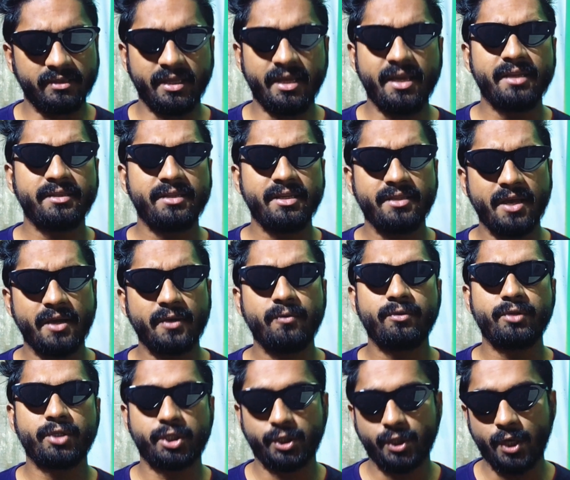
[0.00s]
দেখতে
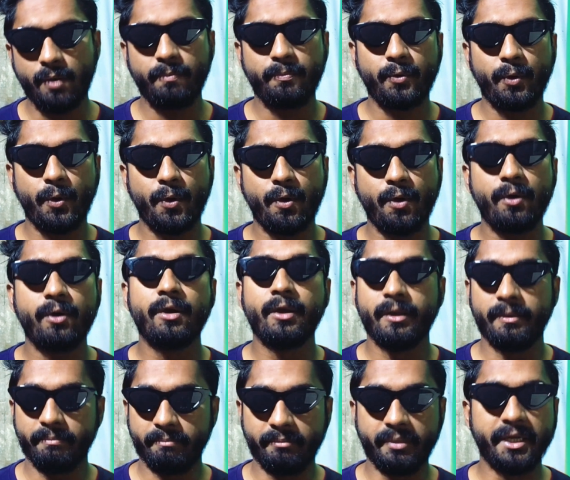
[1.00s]
থাকুন সম্পূর্ণ
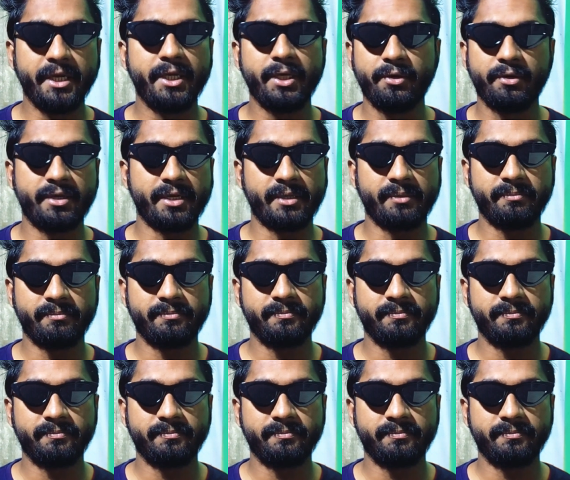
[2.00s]
ভিডিওটি